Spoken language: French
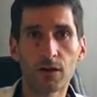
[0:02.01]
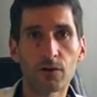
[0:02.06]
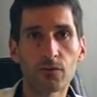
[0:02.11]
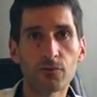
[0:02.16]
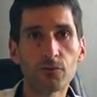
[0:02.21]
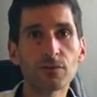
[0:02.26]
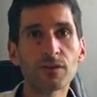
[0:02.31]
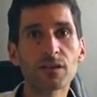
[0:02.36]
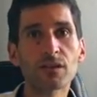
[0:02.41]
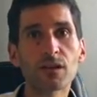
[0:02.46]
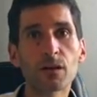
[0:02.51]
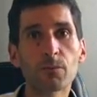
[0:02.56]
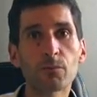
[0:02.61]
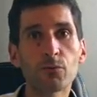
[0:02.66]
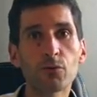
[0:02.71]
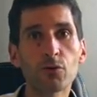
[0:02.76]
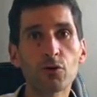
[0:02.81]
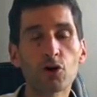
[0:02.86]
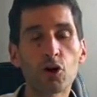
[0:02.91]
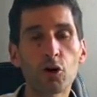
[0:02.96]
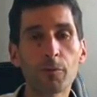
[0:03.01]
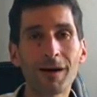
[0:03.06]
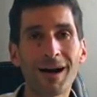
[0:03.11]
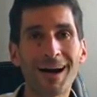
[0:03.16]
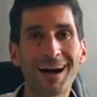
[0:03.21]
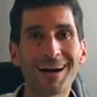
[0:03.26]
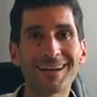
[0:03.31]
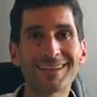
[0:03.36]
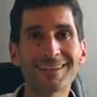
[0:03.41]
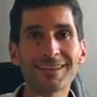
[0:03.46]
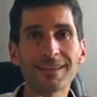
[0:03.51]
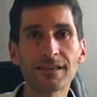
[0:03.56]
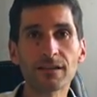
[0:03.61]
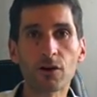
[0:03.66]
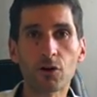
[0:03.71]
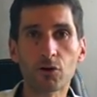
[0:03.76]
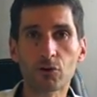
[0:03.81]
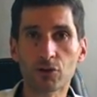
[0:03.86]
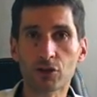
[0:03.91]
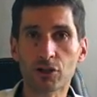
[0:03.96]
Vous êtes un peu comme un
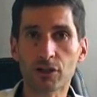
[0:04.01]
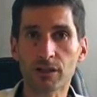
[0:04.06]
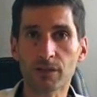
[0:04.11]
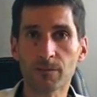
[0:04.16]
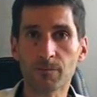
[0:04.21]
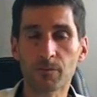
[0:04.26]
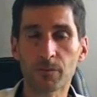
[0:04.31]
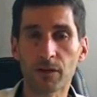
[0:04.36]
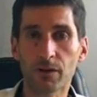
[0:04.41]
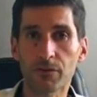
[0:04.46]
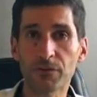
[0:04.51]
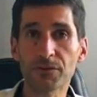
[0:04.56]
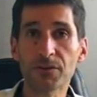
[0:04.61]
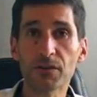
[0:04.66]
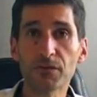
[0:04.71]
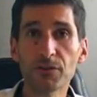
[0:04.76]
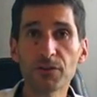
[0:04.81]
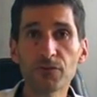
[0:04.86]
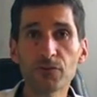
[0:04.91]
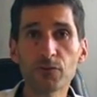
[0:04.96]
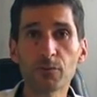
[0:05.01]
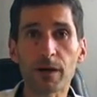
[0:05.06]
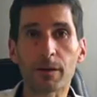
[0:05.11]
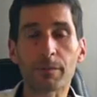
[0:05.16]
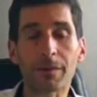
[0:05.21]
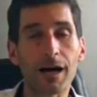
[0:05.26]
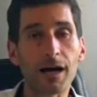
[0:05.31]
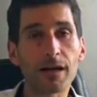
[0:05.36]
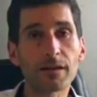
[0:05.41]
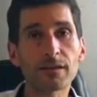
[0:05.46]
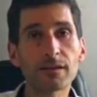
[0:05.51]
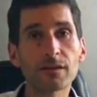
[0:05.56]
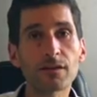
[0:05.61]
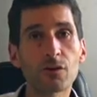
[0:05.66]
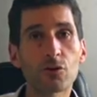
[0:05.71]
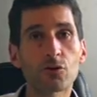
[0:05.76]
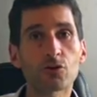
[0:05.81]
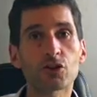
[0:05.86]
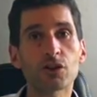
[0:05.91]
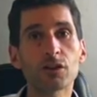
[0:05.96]
étranger vis-à-vis de vous-même, un
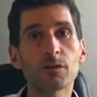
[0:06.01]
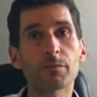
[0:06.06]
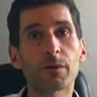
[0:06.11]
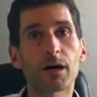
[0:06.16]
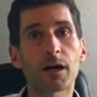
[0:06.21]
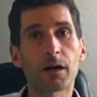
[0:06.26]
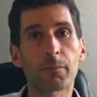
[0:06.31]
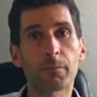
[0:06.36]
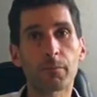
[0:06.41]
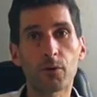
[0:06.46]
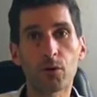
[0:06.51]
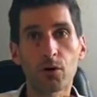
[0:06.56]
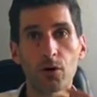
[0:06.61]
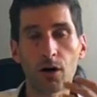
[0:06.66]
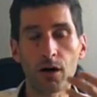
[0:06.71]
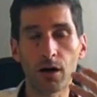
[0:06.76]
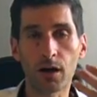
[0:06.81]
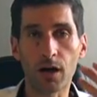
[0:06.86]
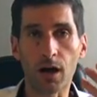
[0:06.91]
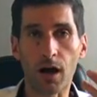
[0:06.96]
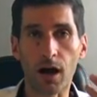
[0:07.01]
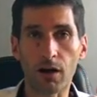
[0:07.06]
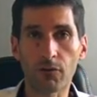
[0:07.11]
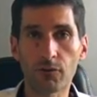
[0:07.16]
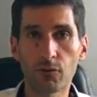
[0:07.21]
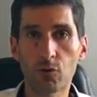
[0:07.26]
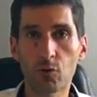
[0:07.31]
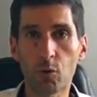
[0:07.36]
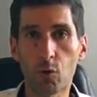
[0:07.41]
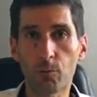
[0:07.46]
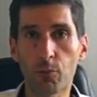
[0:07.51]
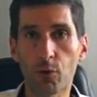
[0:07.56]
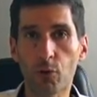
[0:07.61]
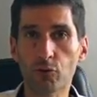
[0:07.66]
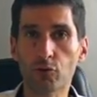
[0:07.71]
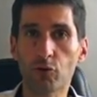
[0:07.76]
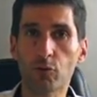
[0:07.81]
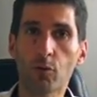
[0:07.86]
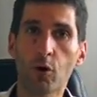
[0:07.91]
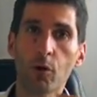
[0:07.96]
étranger par rapport à vos
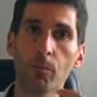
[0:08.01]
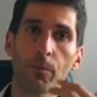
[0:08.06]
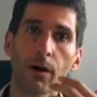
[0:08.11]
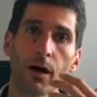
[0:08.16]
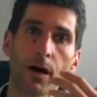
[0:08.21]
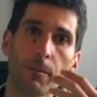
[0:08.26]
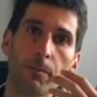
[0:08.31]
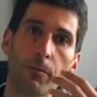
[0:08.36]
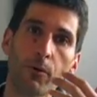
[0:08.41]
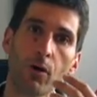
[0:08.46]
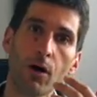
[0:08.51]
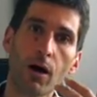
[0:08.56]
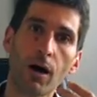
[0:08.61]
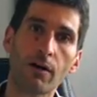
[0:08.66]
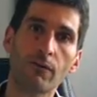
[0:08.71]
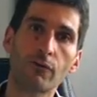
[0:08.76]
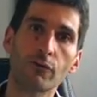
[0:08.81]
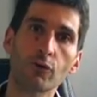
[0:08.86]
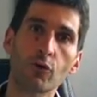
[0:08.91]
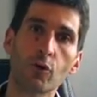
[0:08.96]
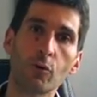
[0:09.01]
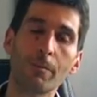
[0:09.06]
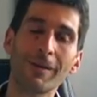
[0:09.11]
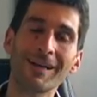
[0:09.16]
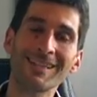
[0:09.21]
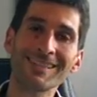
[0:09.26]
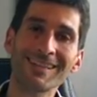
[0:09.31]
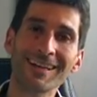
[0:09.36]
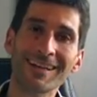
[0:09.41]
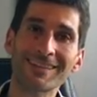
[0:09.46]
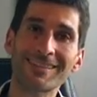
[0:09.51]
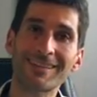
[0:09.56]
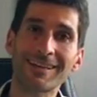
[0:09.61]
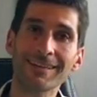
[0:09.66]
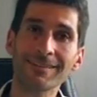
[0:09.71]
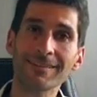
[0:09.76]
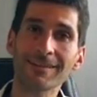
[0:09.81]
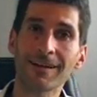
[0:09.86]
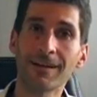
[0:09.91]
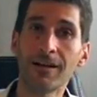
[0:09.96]
comportements, par rapport à votre manière
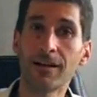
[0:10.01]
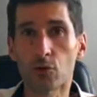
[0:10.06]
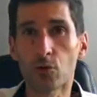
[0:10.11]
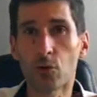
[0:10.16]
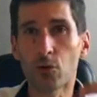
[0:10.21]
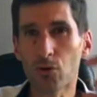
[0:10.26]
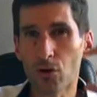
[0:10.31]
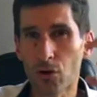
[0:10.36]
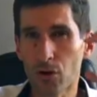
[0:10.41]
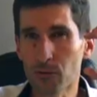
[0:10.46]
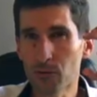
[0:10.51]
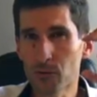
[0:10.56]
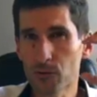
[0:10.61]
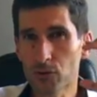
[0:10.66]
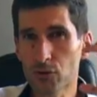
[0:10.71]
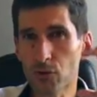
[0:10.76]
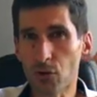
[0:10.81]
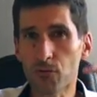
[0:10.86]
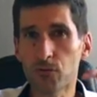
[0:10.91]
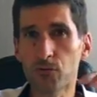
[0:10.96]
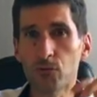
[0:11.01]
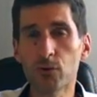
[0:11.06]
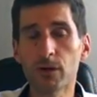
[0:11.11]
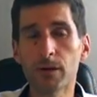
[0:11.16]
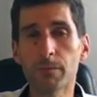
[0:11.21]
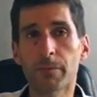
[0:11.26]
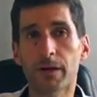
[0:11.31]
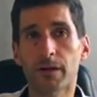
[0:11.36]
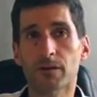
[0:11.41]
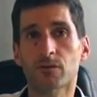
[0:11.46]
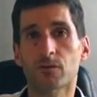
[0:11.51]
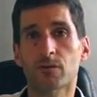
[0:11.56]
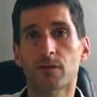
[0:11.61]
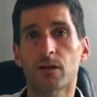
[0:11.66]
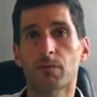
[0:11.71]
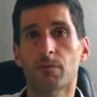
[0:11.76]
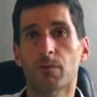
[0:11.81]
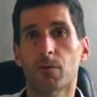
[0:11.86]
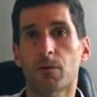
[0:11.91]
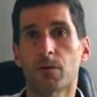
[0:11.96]
d'être. Donc vous vous en voulez
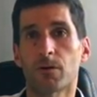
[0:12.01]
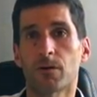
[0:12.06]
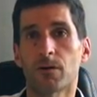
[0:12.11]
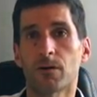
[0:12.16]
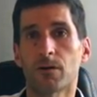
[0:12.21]
personnellement.